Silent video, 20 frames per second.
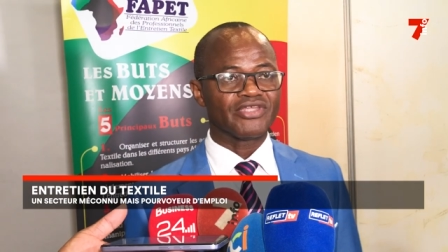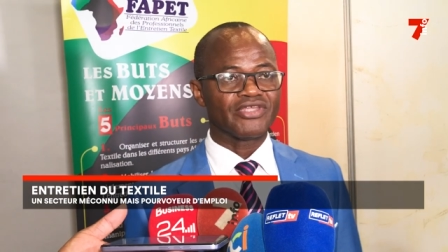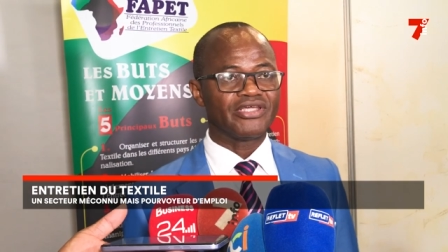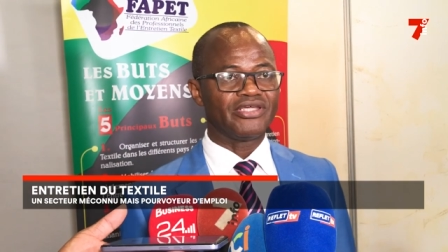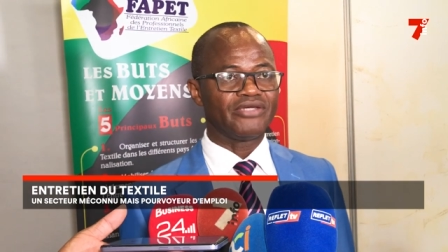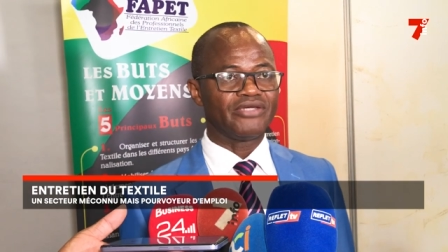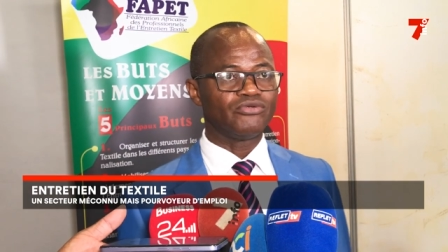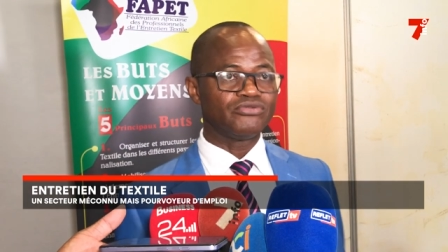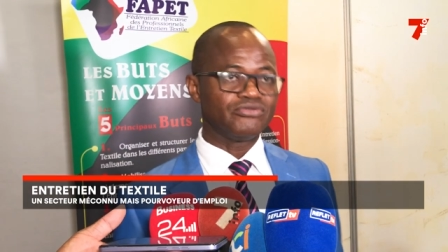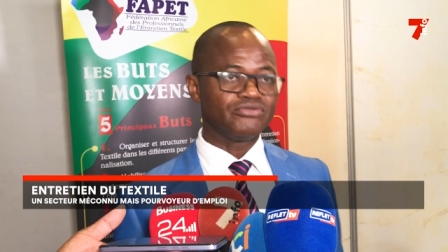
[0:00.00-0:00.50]

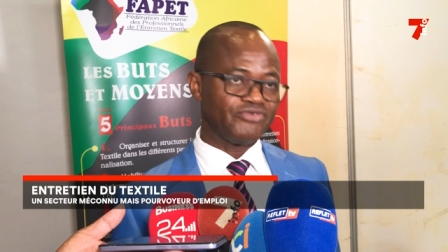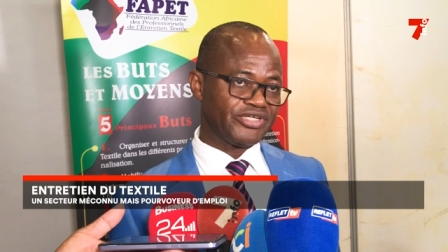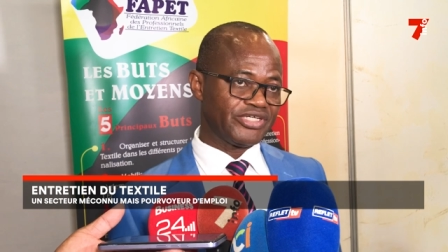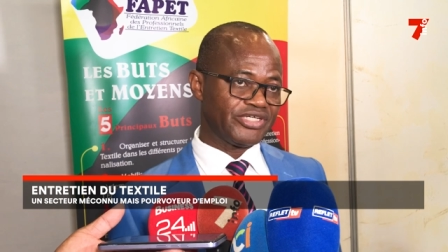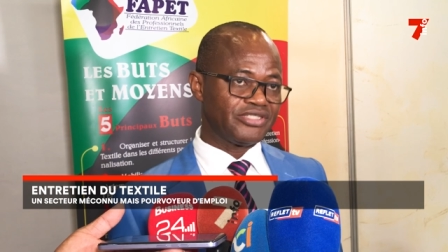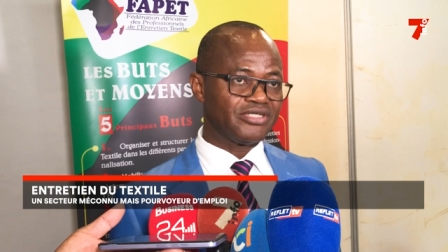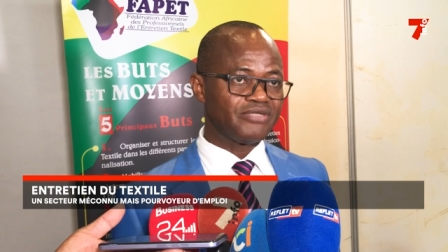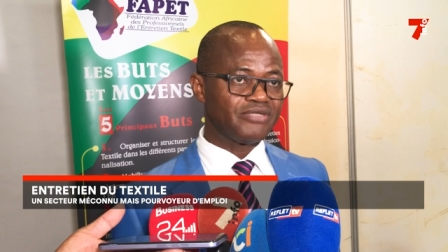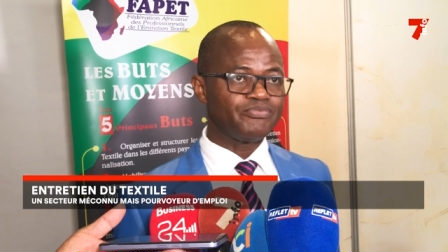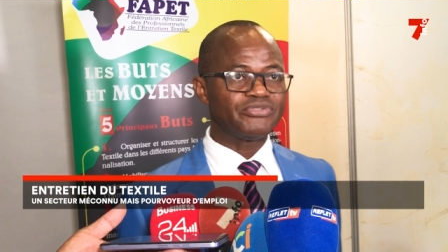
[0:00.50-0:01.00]
et aux
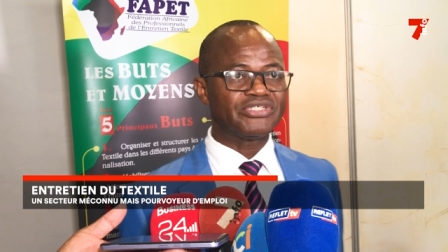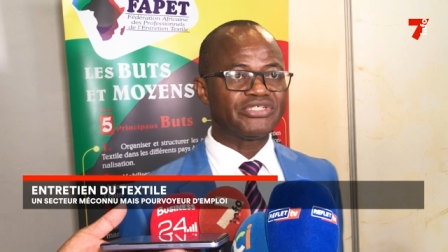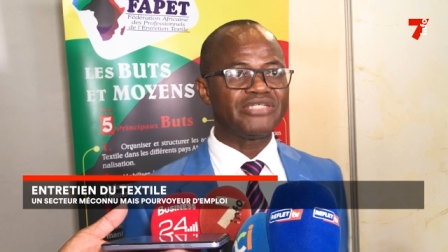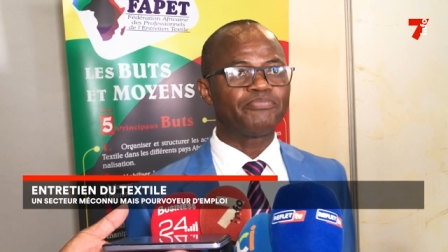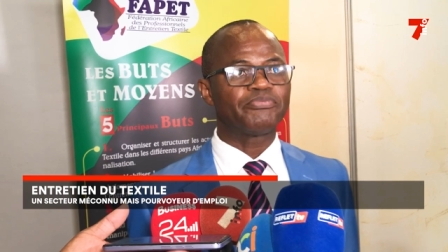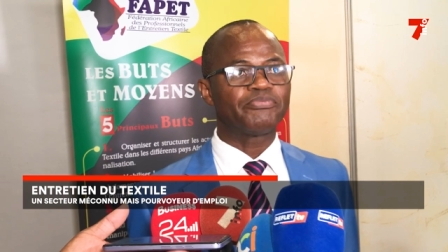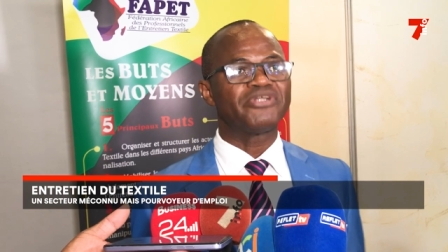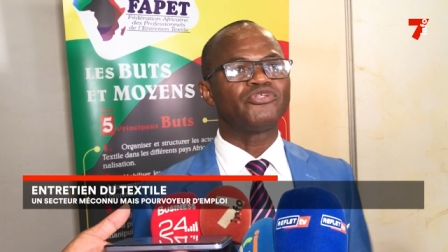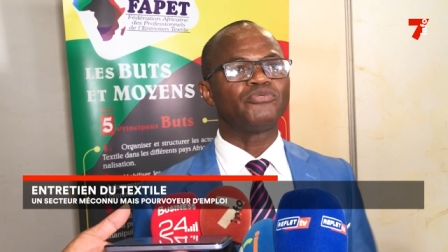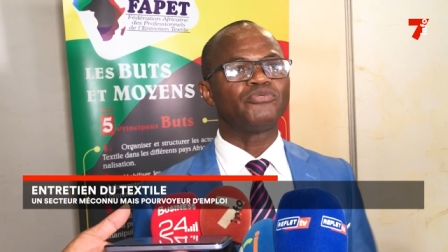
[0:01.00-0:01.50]
gouvernants pour qu'ils
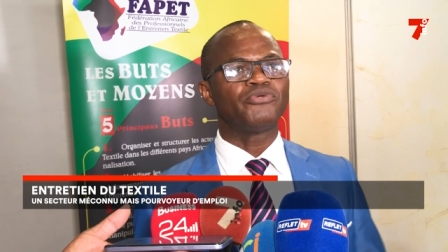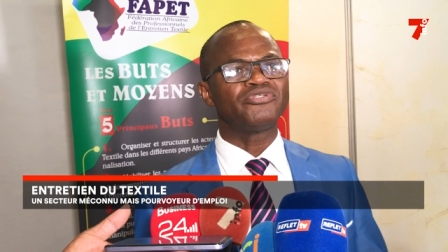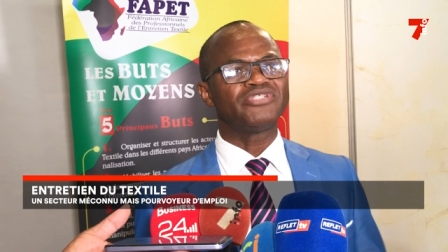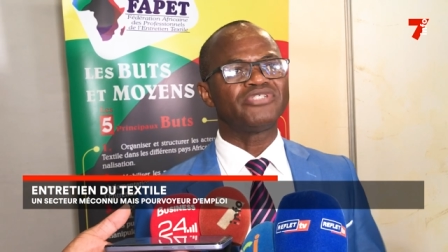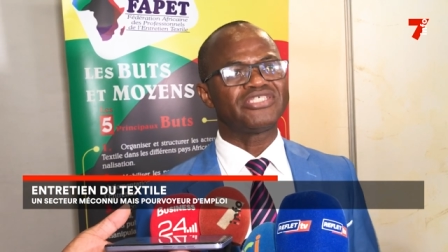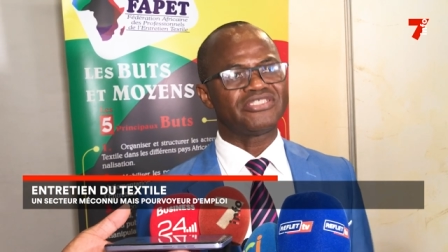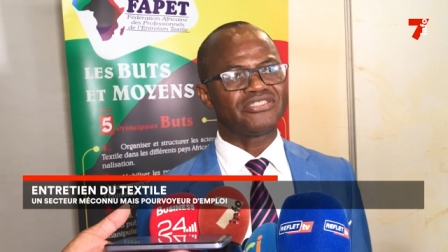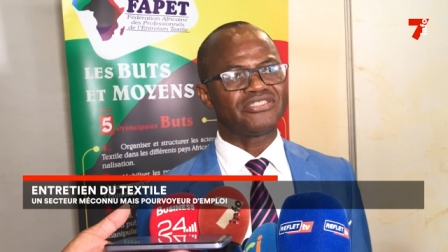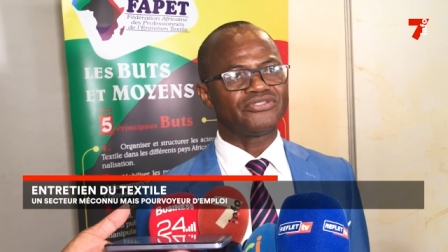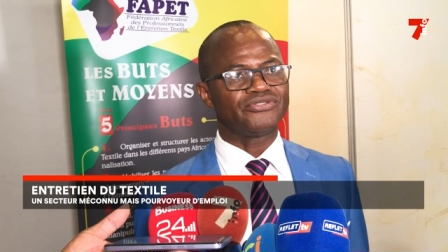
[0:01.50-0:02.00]
prennent de bonnes
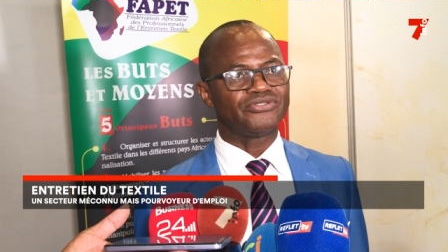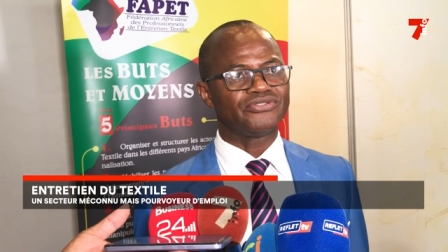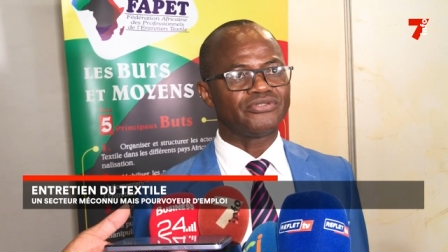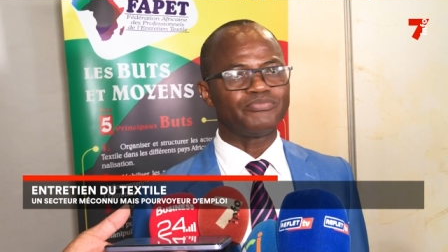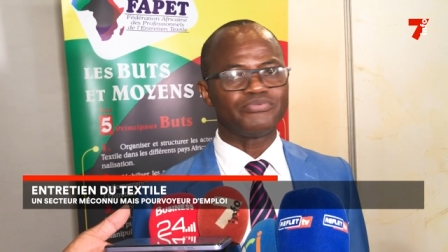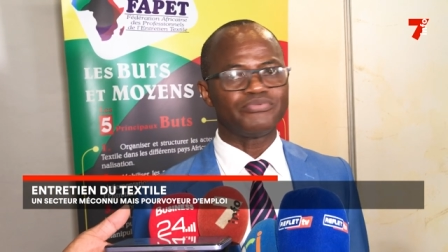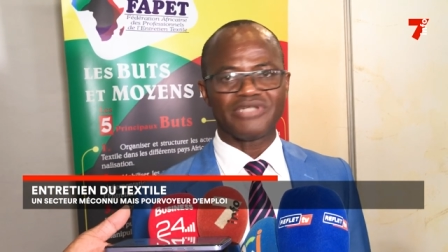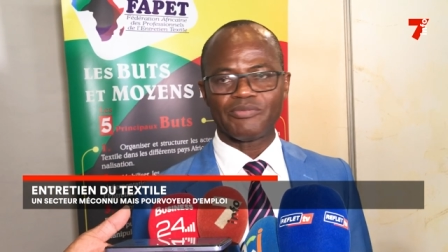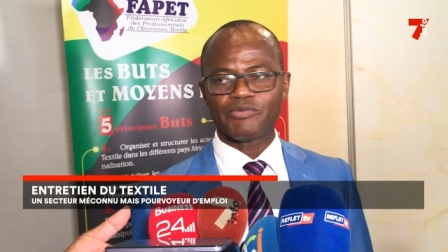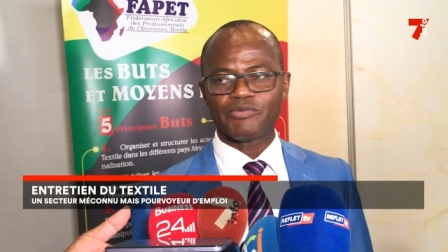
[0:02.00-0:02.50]
décisions
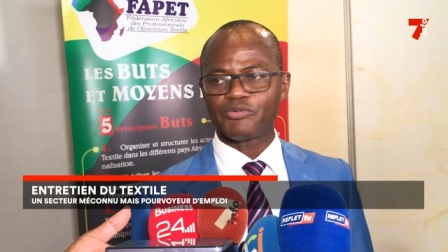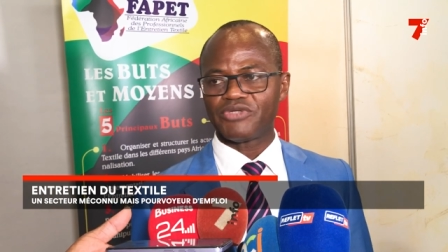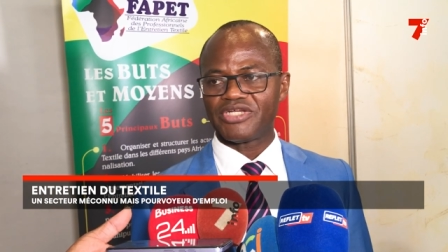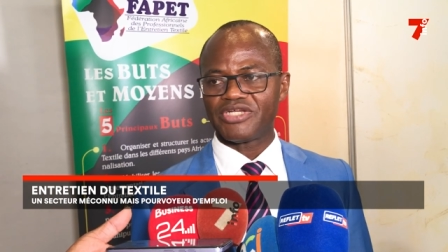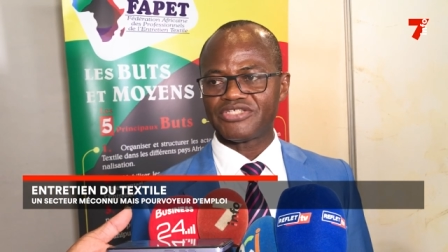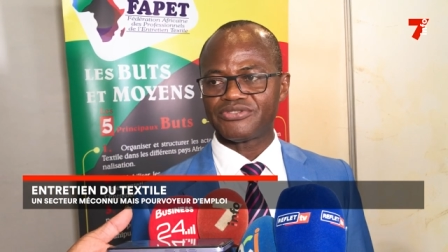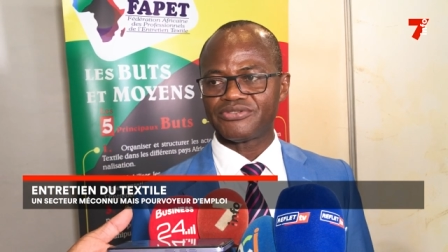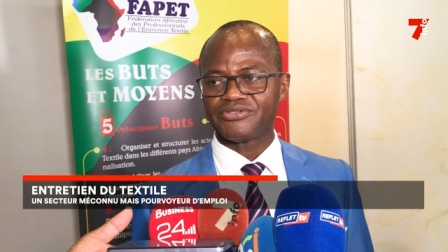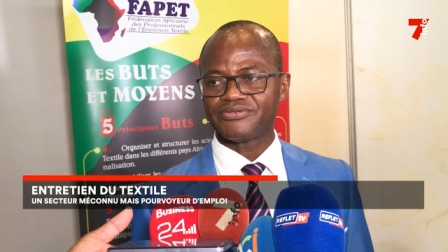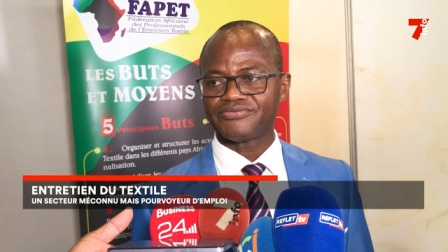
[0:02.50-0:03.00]
pour la
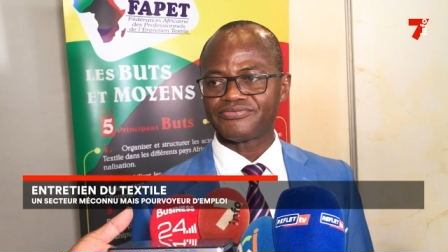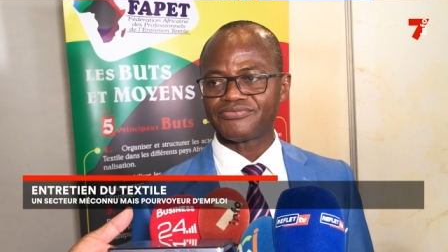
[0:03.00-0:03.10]
population